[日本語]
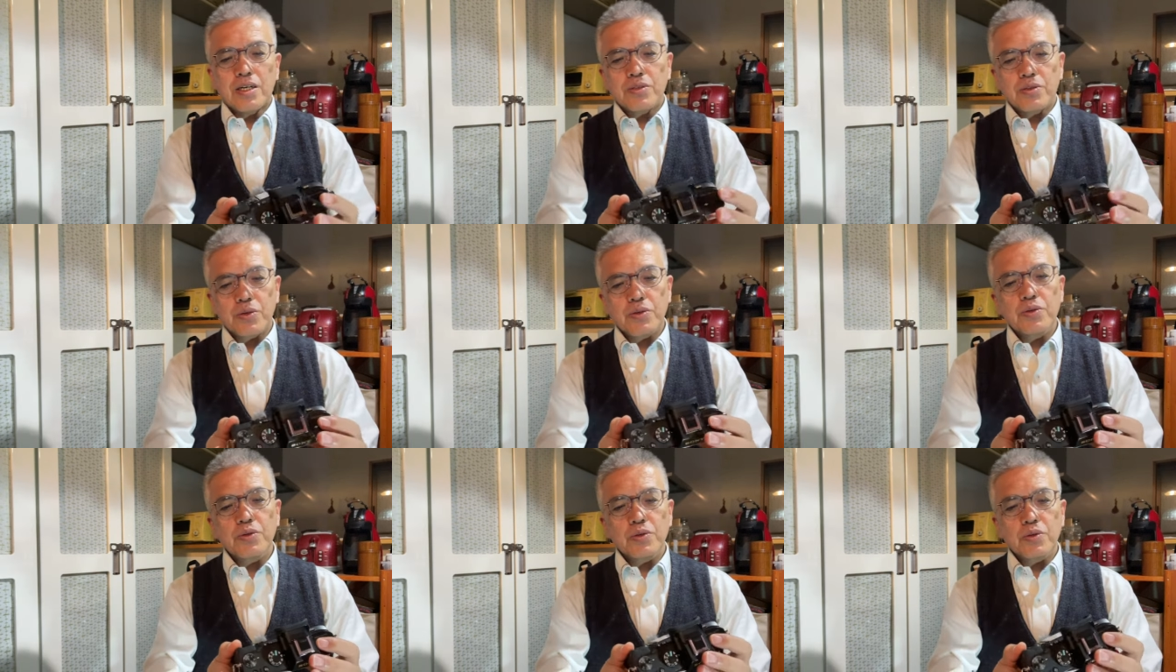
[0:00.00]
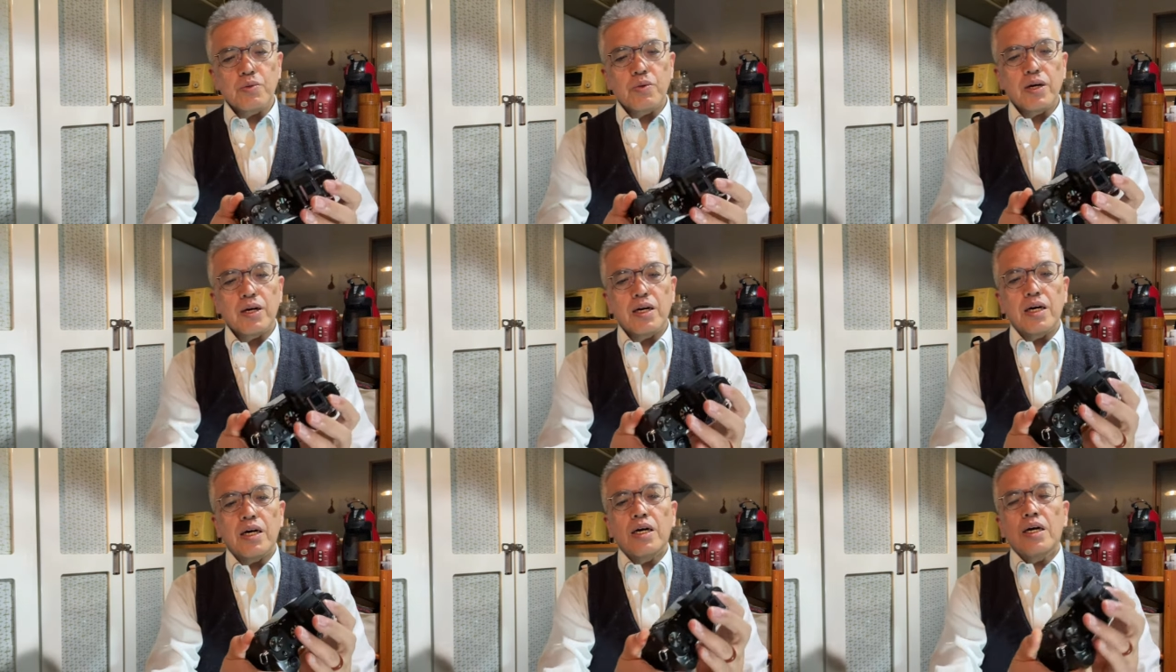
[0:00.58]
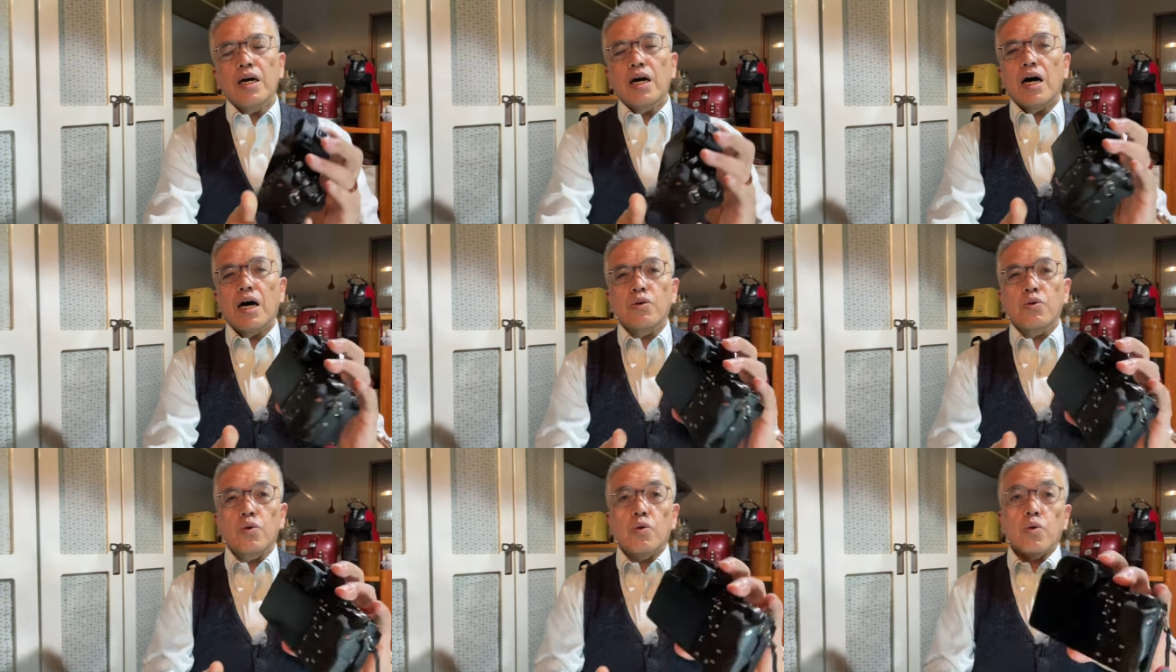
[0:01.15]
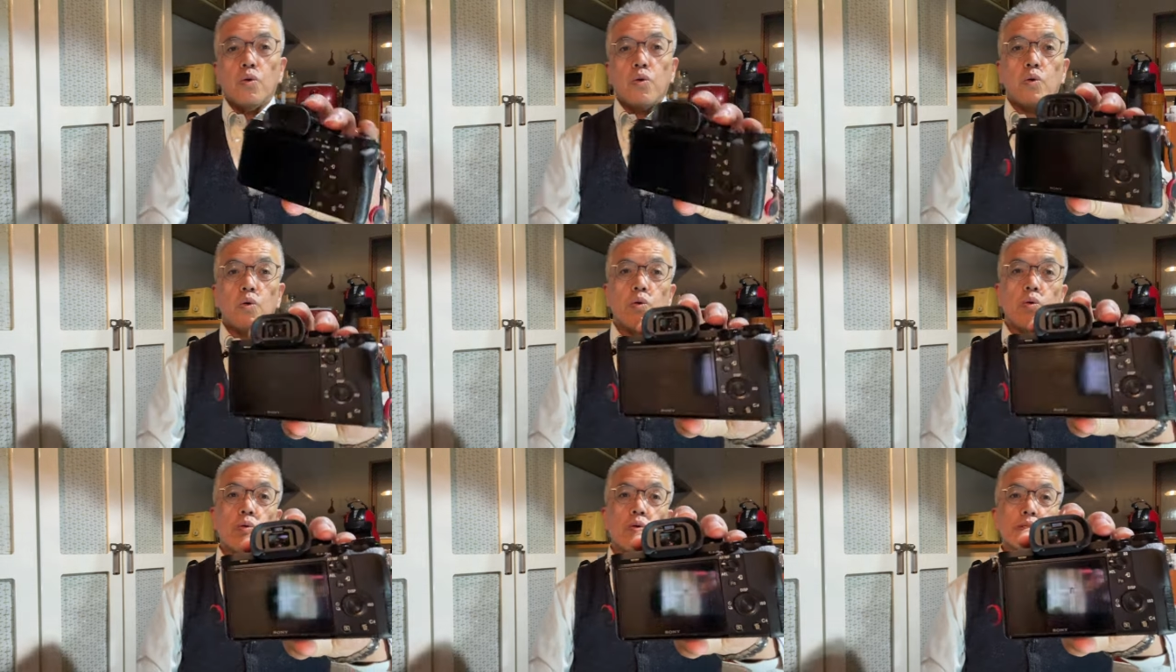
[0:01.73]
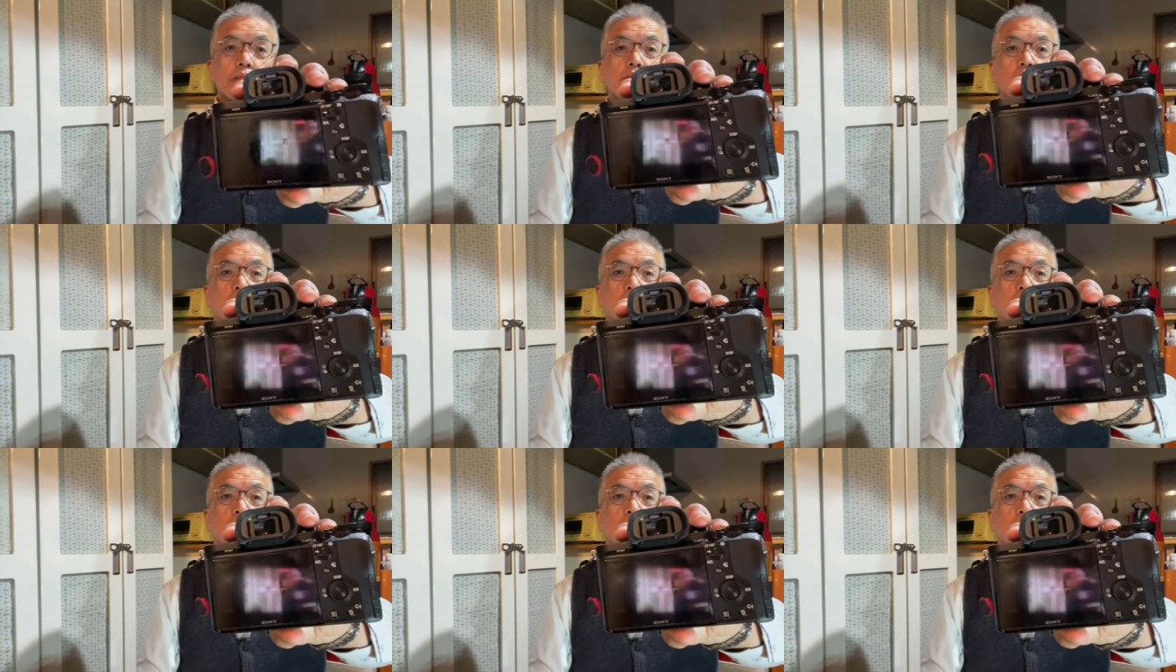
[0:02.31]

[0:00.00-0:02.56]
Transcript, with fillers: というのはあの私の